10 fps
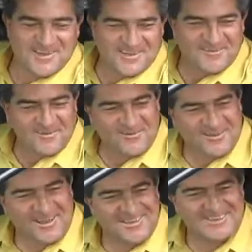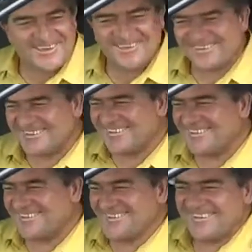Motorista já há muito
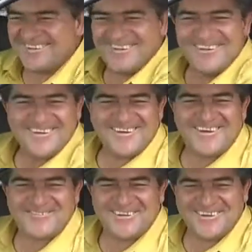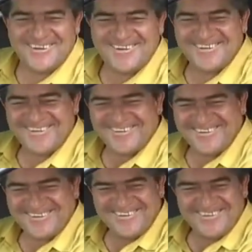tempo, seu Renivaldo conta que
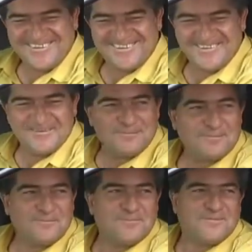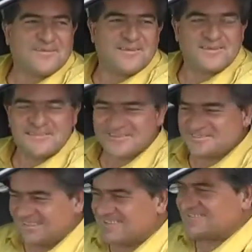por diversas vezes, depois de
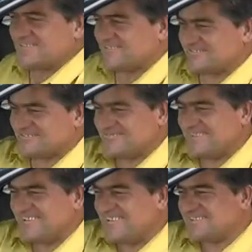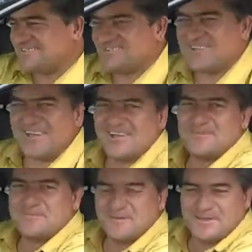passar muitas horas dirigindo,
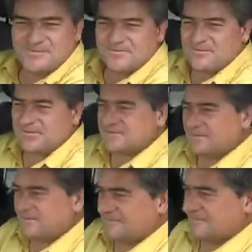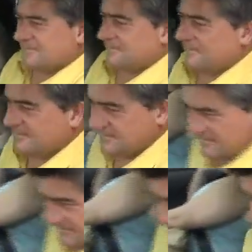sente no final do dia uma certa
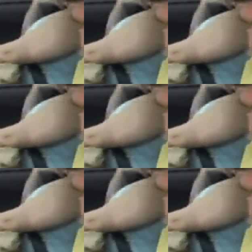irritação na